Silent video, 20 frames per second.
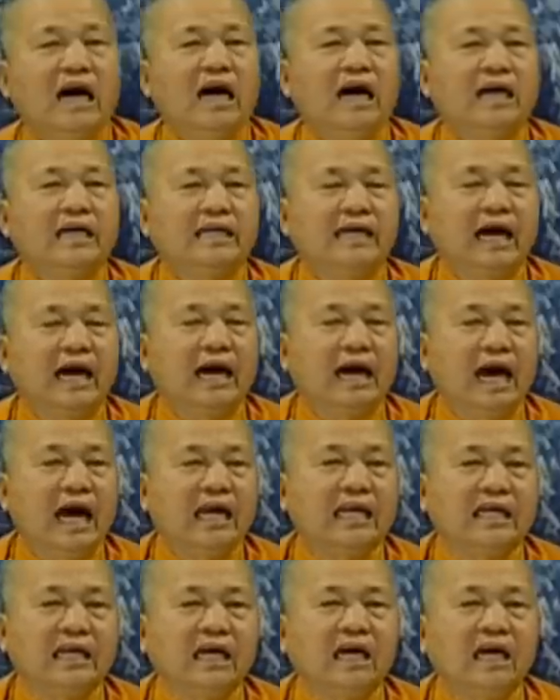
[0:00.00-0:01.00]
啊两
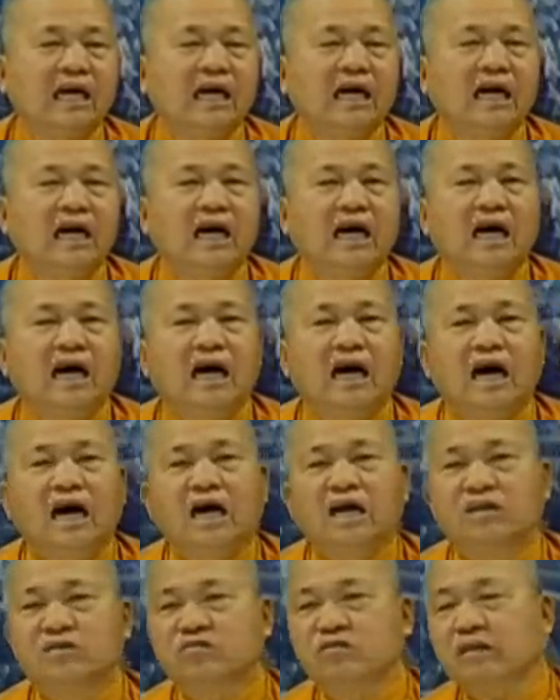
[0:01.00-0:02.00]
岸
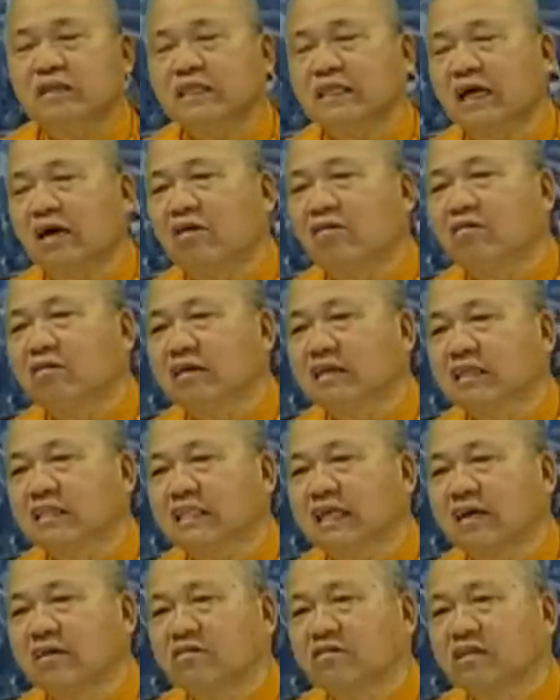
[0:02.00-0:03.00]
啊最高
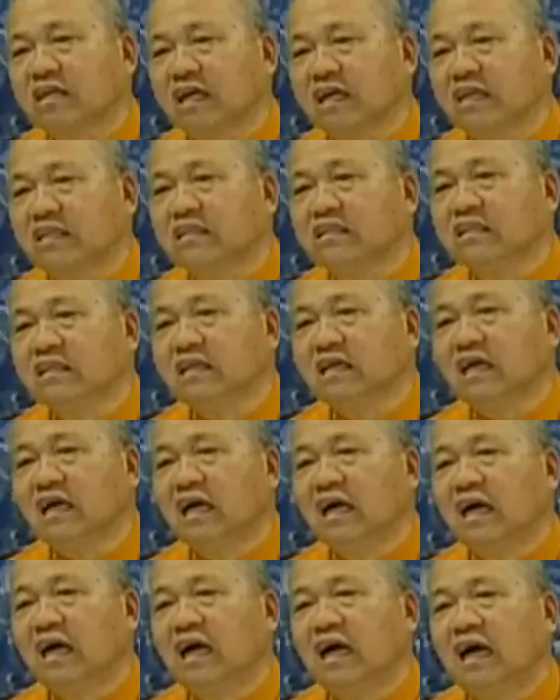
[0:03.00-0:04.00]
领导人
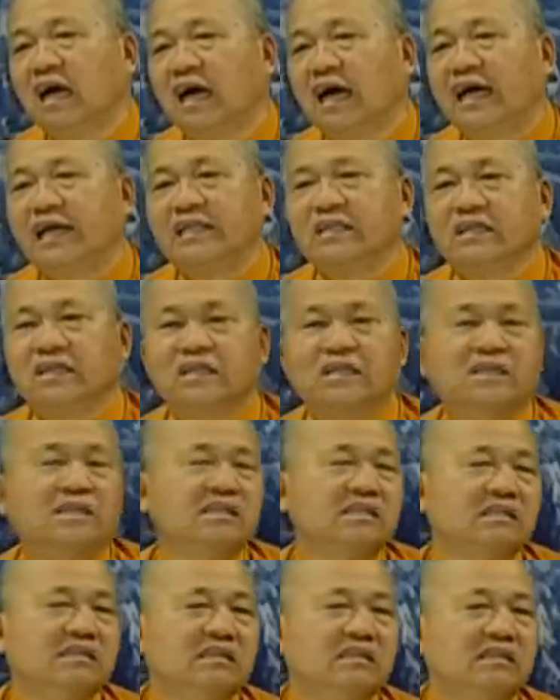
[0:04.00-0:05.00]
啊
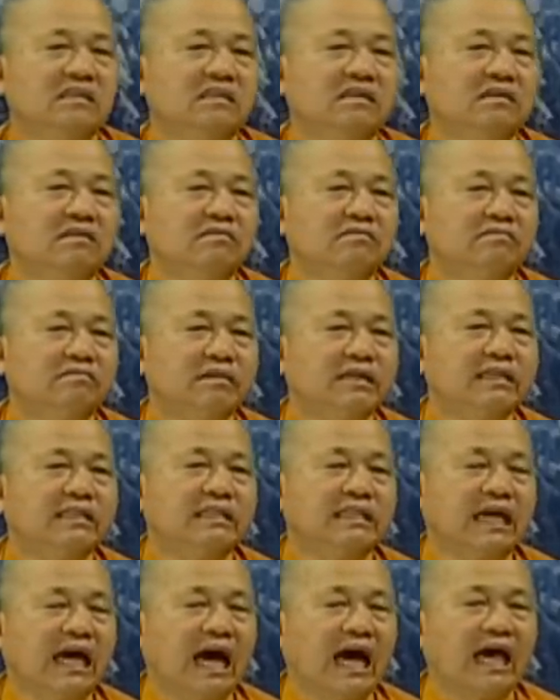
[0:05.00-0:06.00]
的
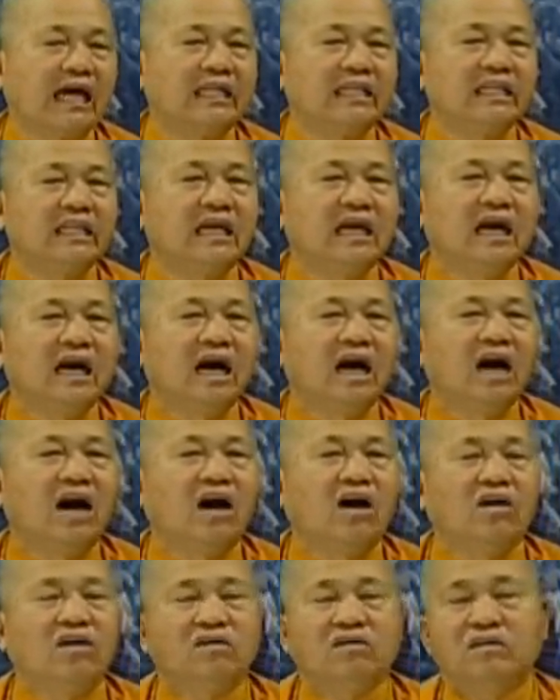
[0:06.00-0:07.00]
面谈
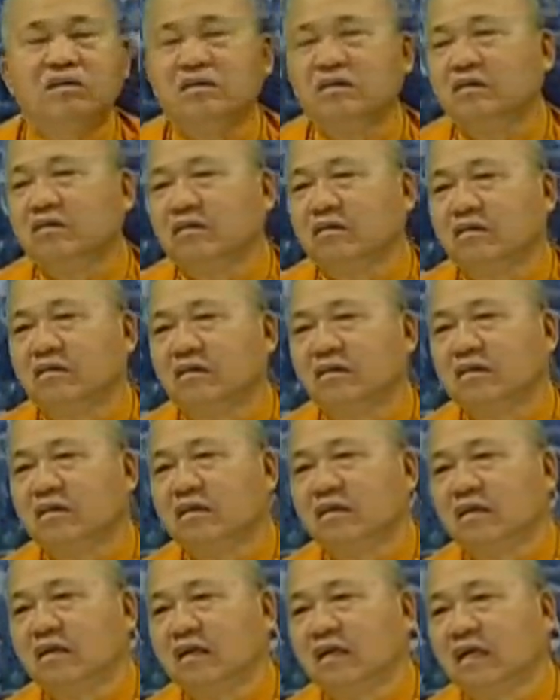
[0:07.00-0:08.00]
啊
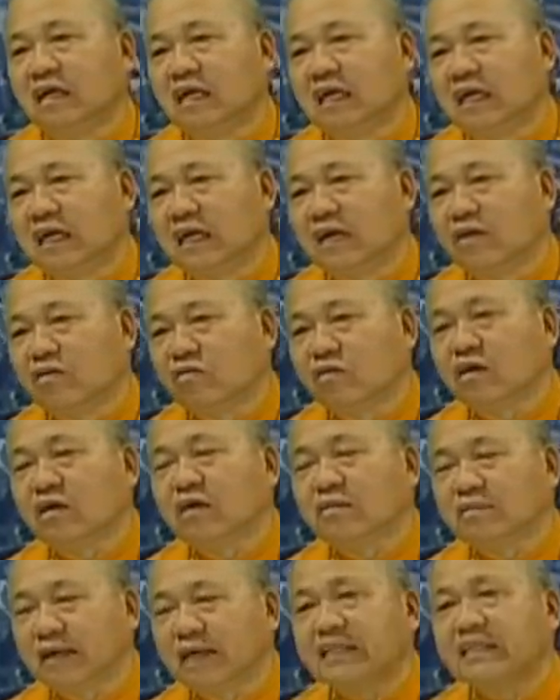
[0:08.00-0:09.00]
呃
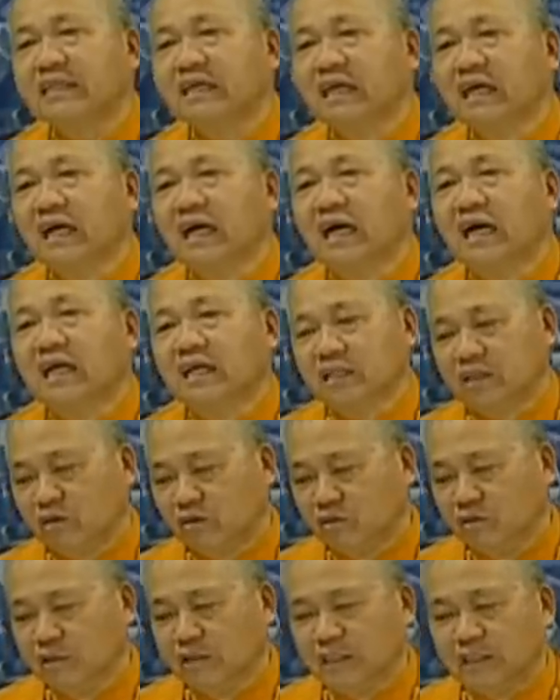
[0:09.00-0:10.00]
会面
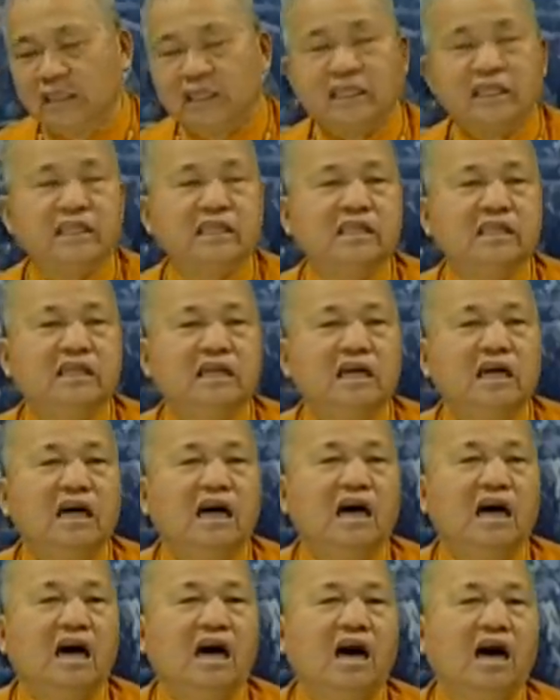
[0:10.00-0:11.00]
的问题
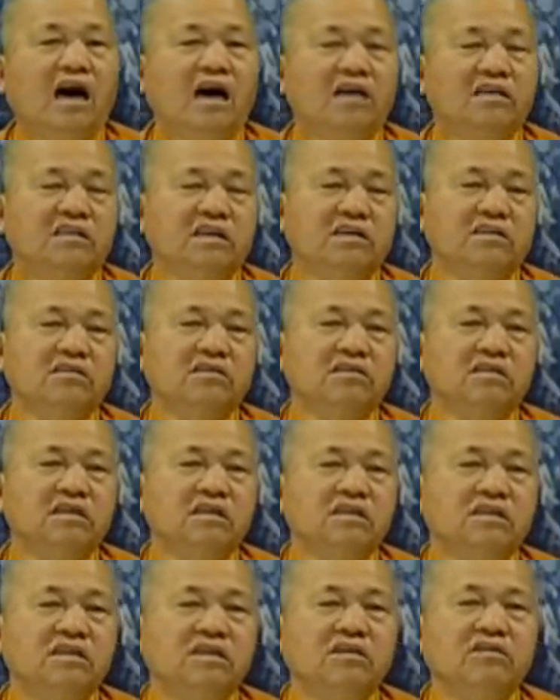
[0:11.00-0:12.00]
啊，这
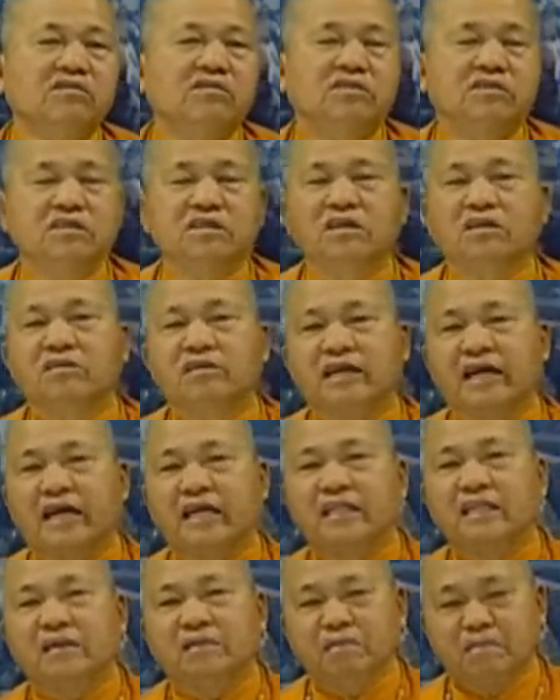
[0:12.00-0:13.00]
六十六
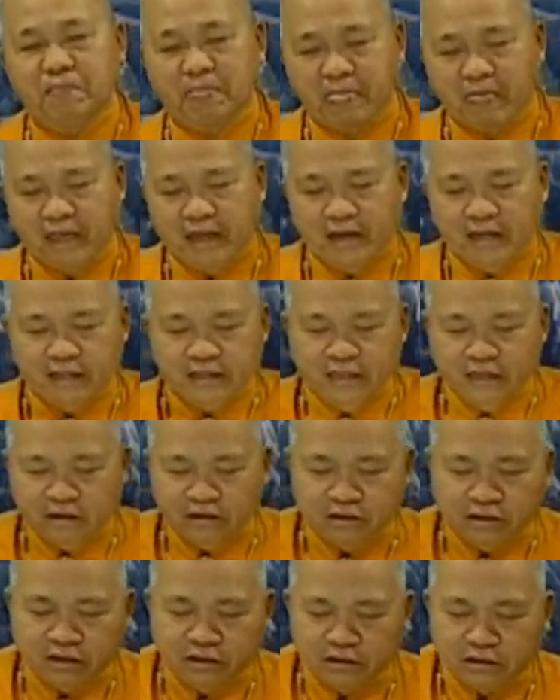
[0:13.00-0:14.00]
年
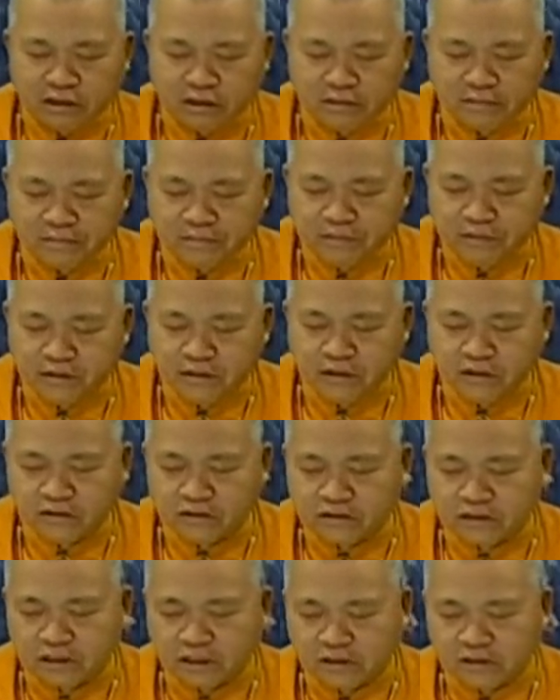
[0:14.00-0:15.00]
六六的
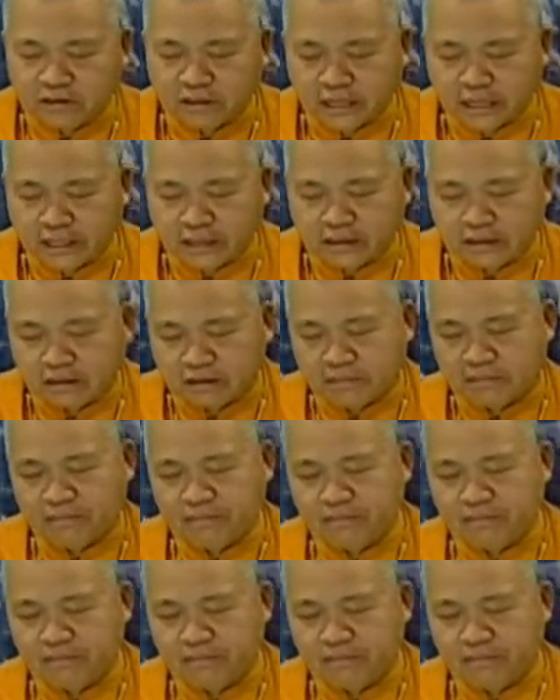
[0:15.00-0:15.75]
六十六年，